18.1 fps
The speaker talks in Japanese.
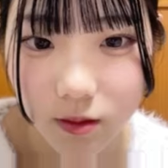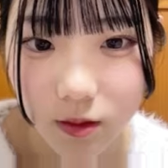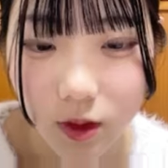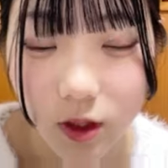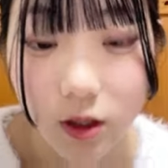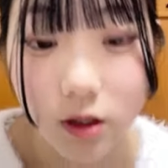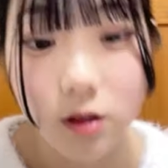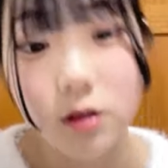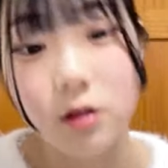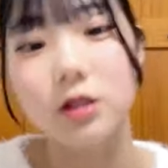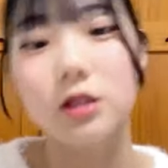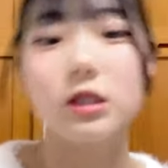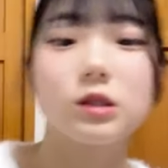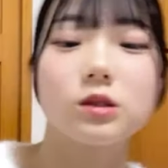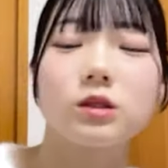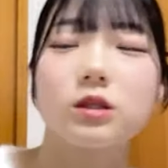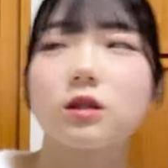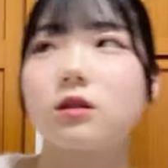中野が
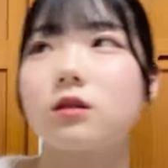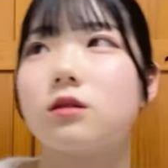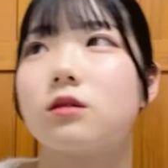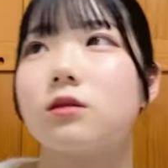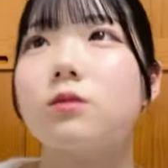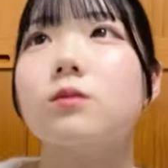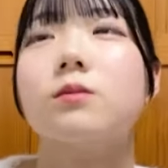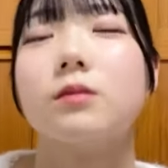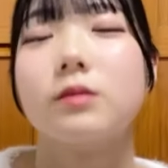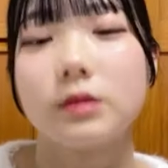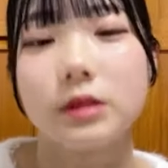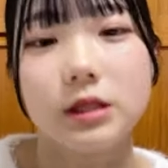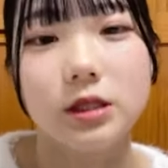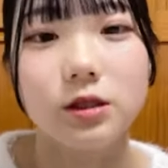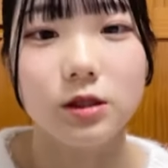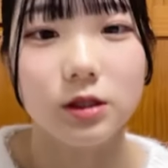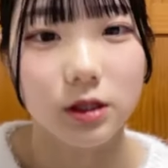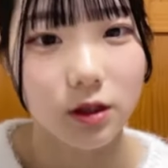震度んうん
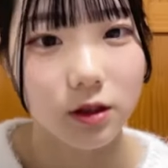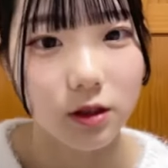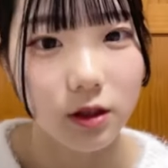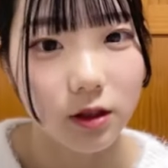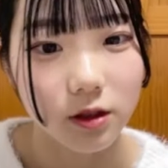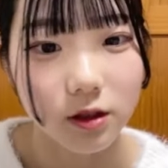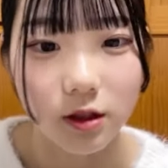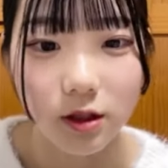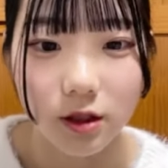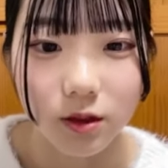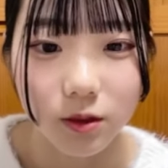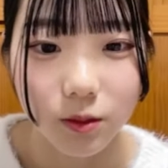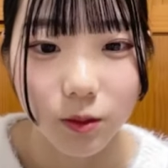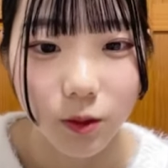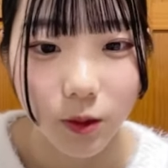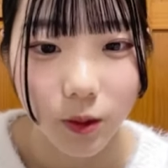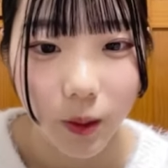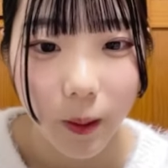震度んぐらい入れたと
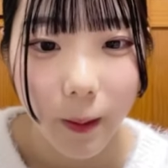思